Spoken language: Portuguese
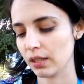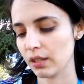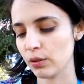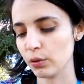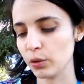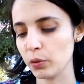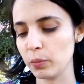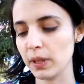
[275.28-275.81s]

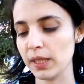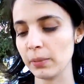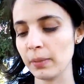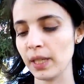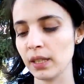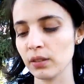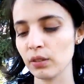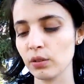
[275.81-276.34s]
do, do,
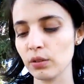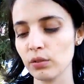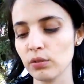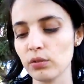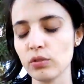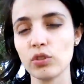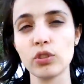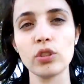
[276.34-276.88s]
banimento
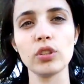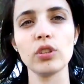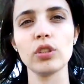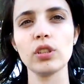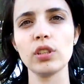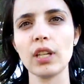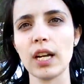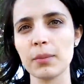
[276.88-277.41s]

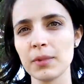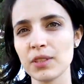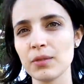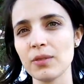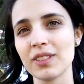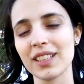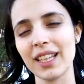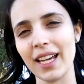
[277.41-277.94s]
de armas
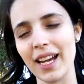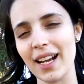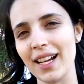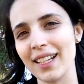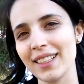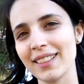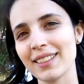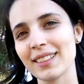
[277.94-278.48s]

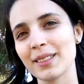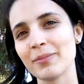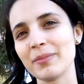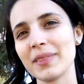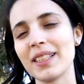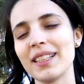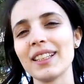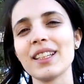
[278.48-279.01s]
nucleares,
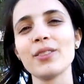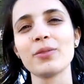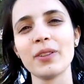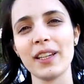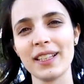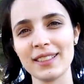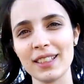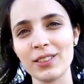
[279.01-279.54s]
que
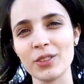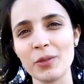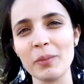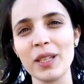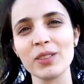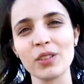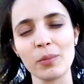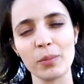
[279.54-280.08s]
foi
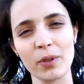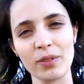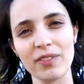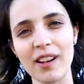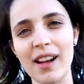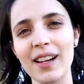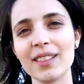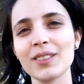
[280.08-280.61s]
recentemente
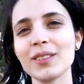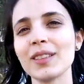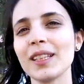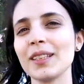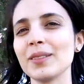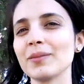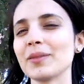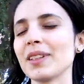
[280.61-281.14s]
aprovado,
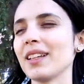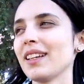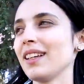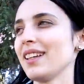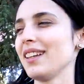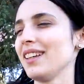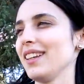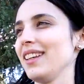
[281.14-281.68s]
né?
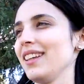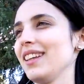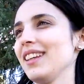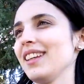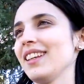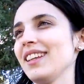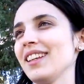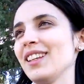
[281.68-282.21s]

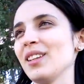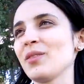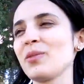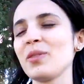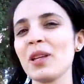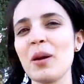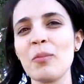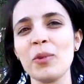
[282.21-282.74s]
E,
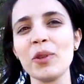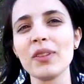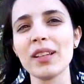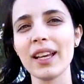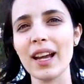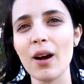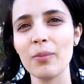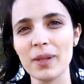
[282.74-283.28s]
enfim,
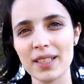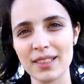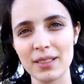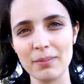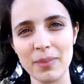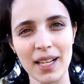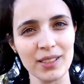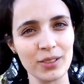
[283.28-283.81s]
legal
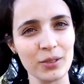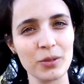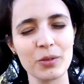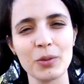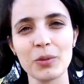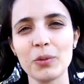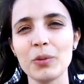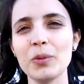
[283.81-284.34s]
participar de
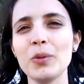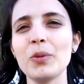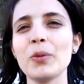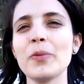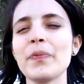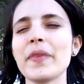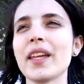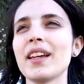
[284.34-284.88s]

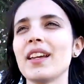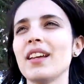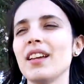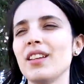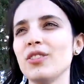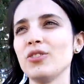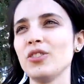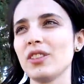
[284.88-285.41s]
estudo,
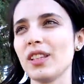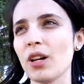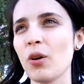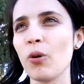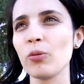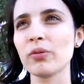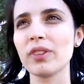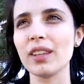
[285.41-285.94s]
de ter
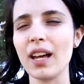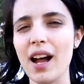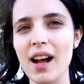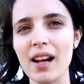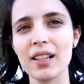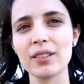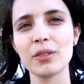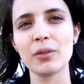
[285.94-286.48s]

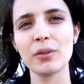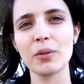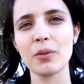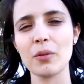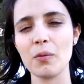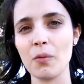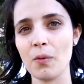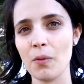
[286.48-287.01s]
contato
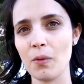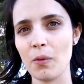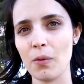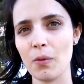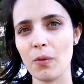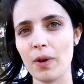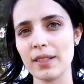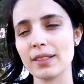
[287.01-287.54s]

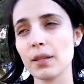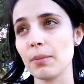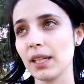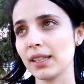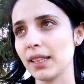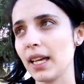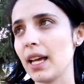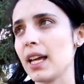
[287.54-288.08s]
com, com essa
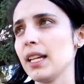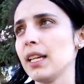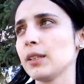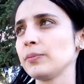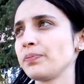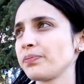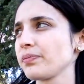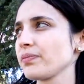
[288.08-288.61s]

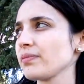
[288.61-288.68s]
matéria